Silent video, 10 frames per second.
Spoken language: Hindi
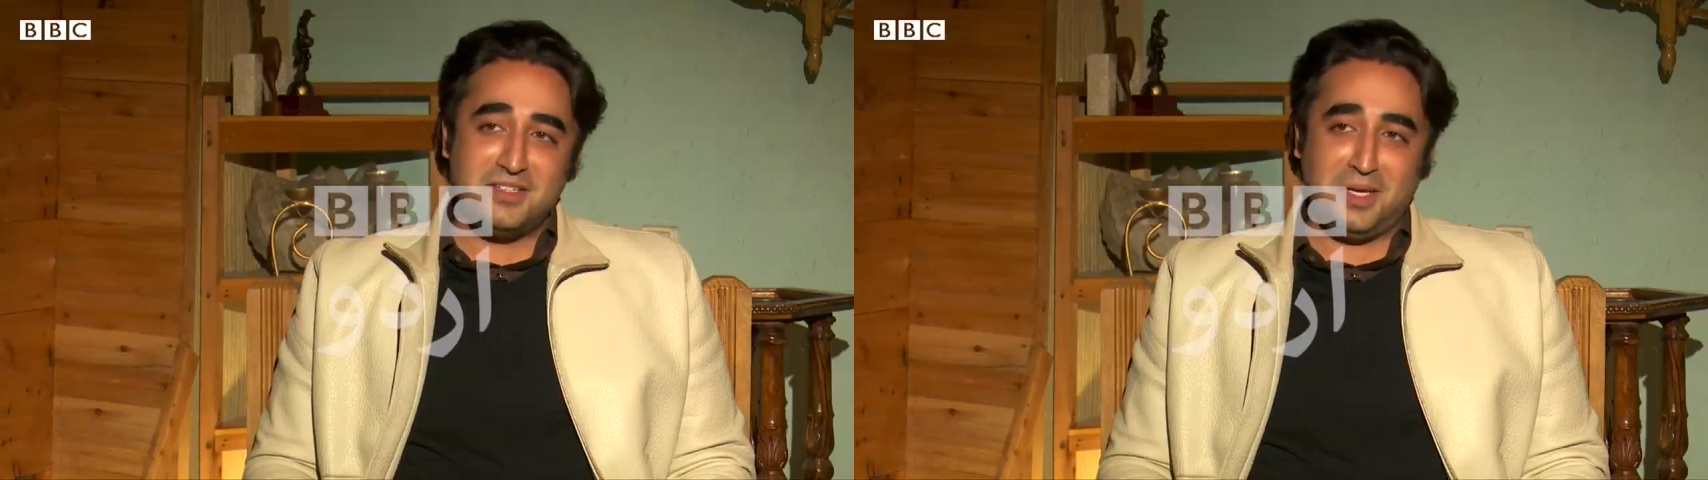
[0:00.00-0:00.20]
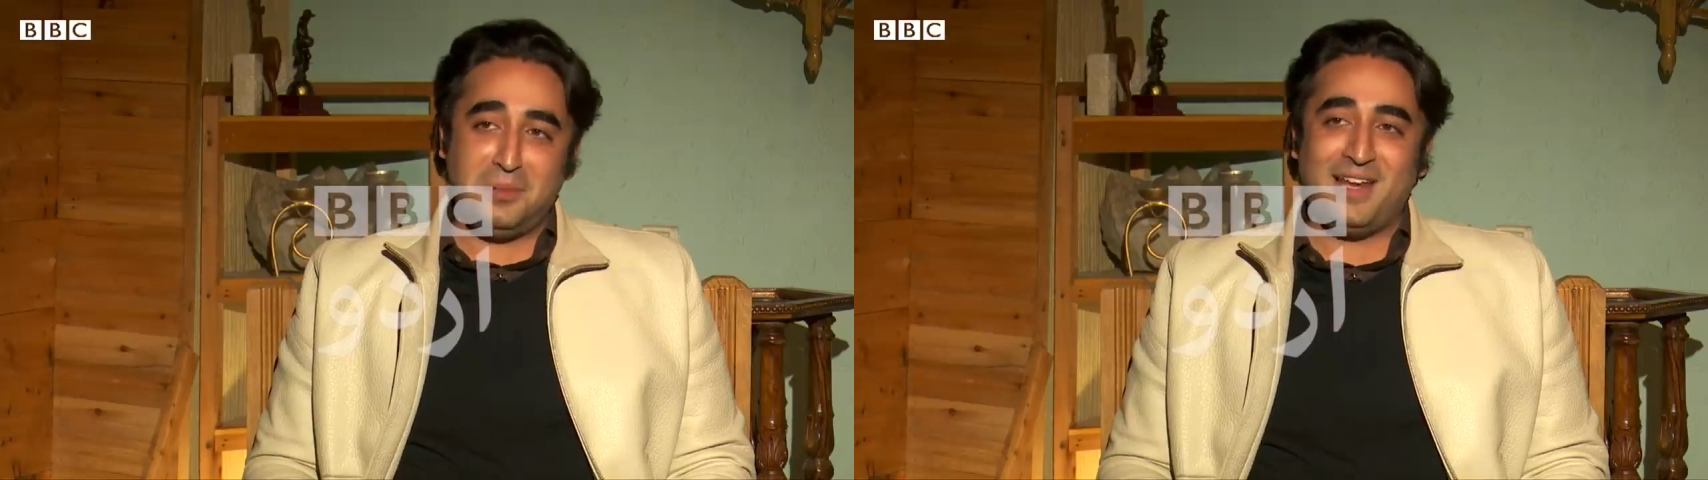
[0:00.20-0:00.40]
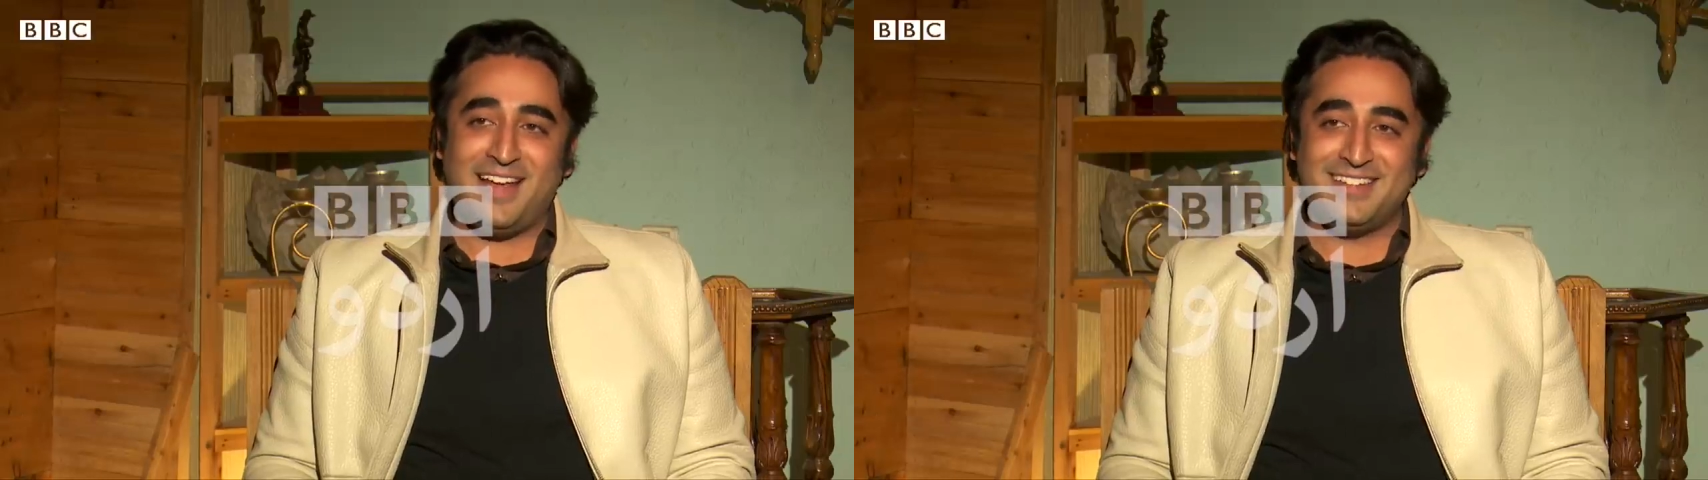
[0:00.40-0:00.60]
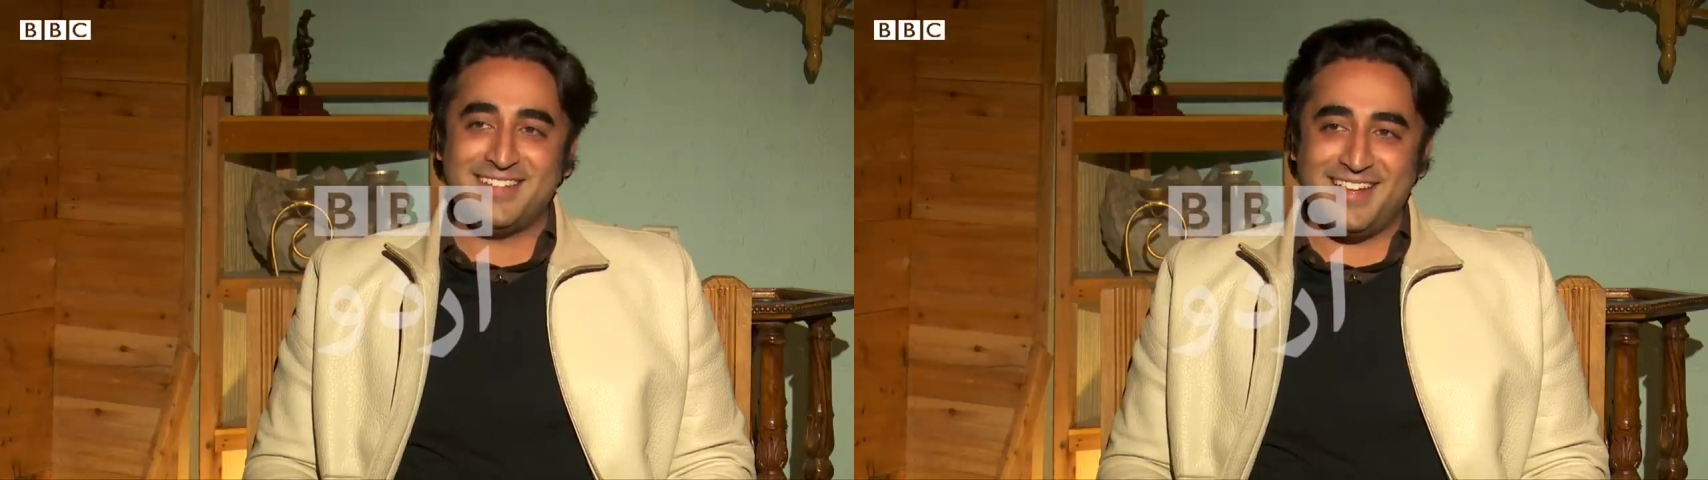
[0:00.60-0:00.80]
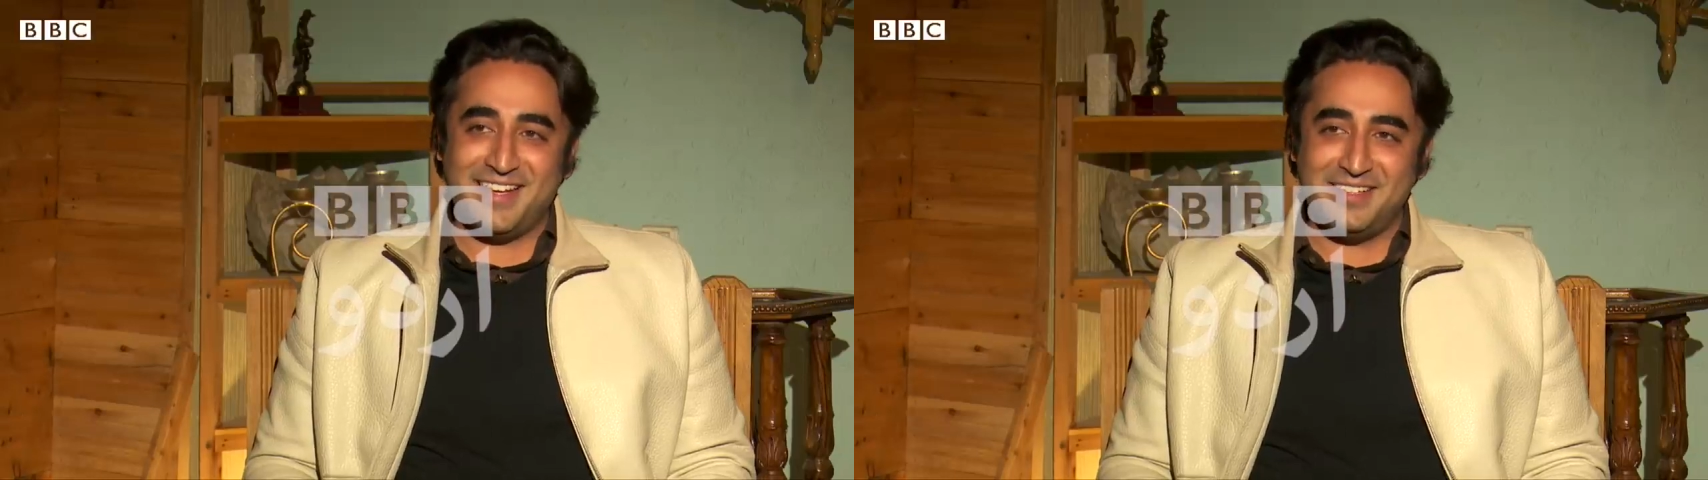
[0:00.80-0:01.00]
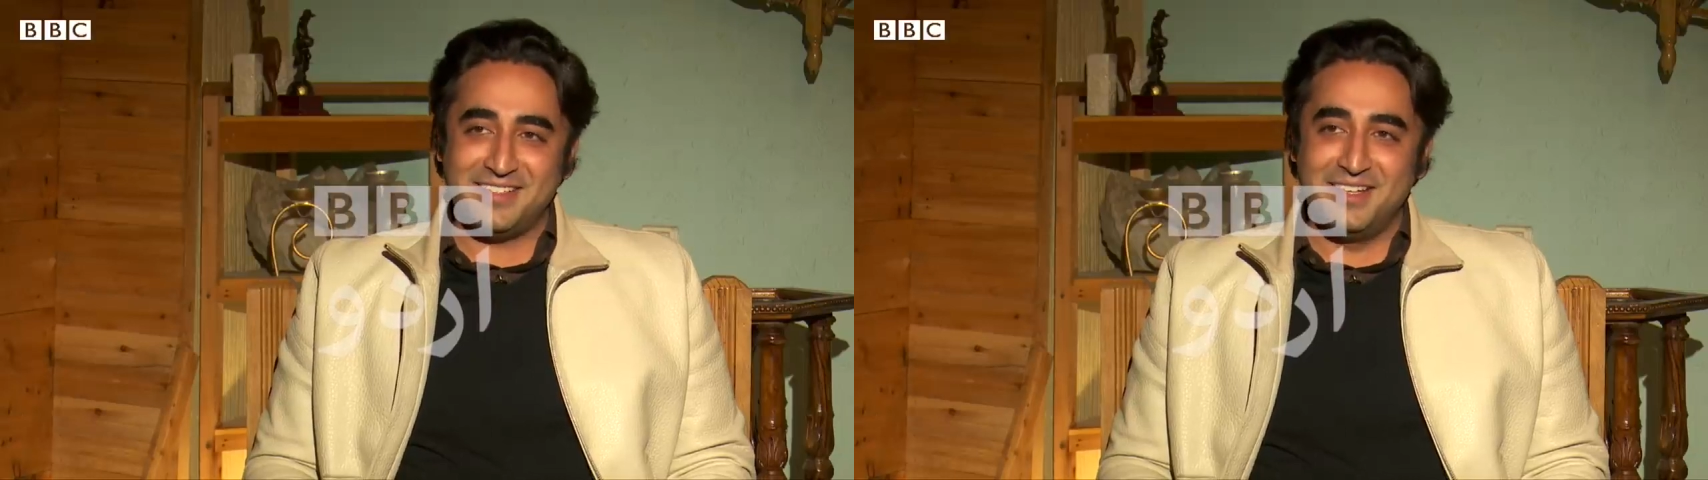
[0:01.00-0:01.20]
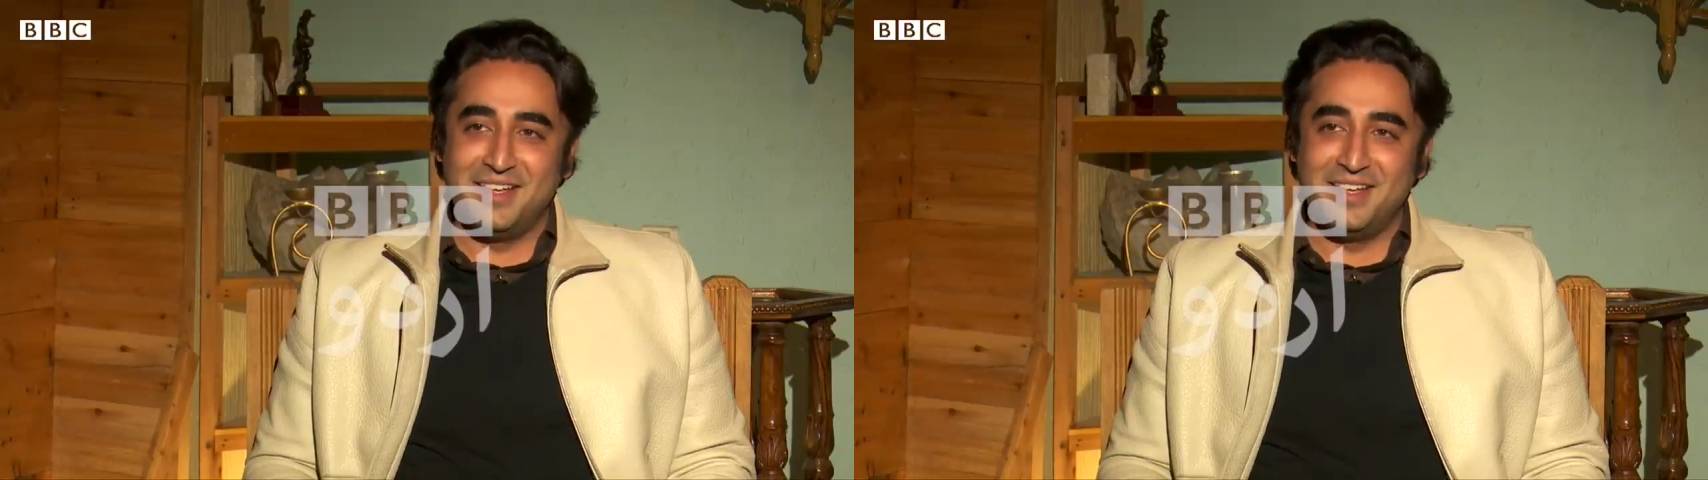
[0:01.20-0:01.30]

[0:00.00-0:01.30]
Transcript: सेम लैंडस्लाइड